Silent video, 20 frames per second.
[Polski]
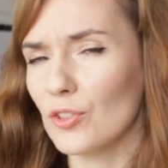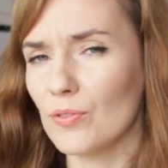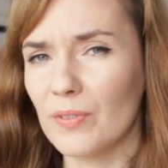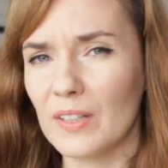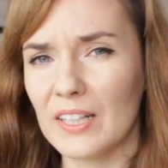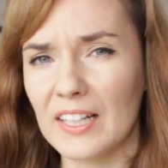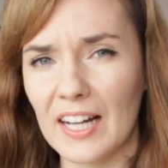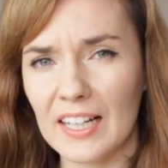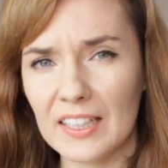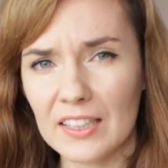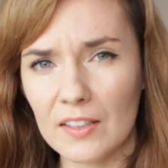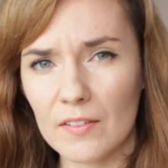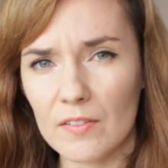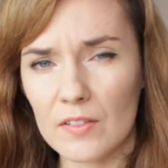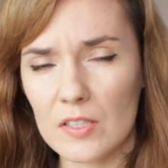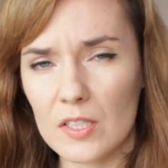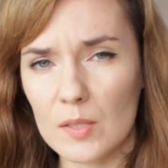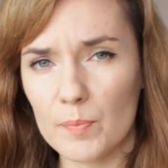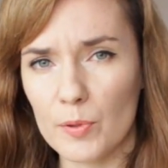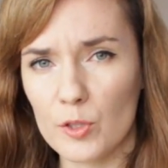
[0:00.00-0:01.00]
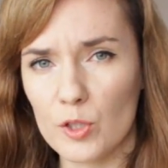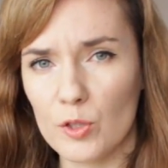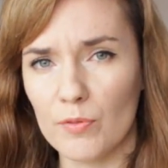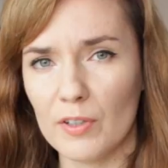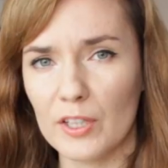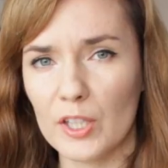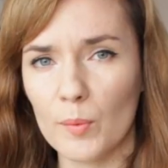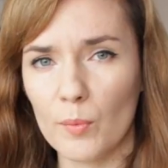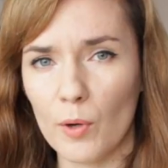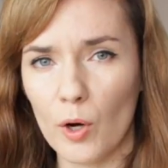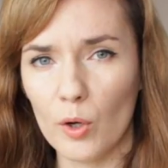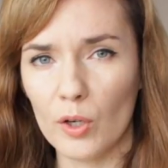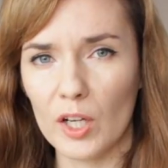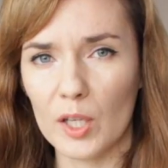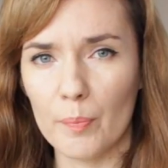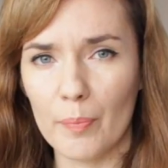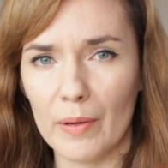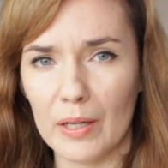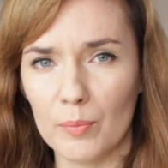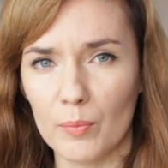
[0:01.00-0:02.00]
czy weganie spożywają
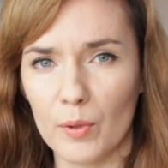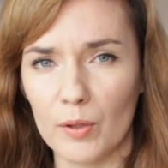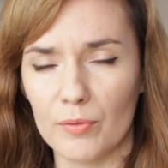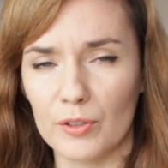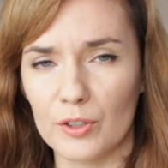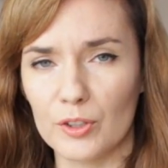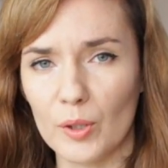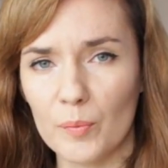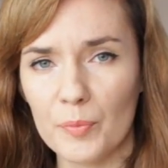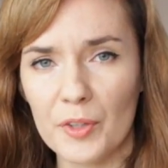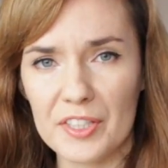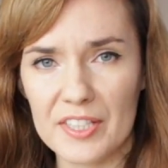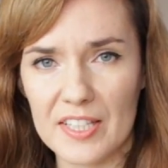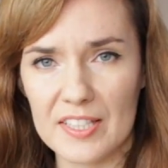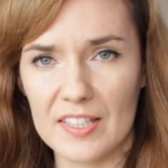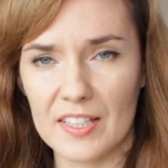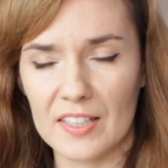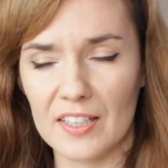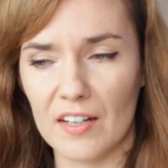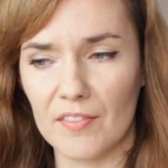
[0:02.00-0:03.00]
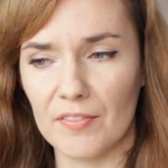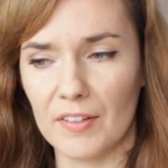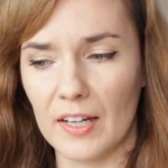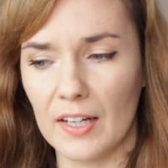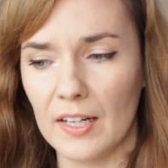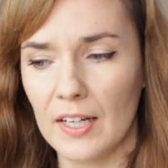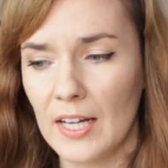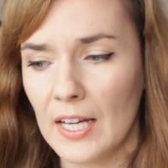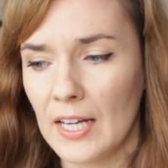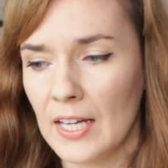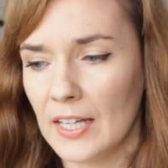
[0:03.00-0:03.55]
olej palmowy. To mnie zastanawia.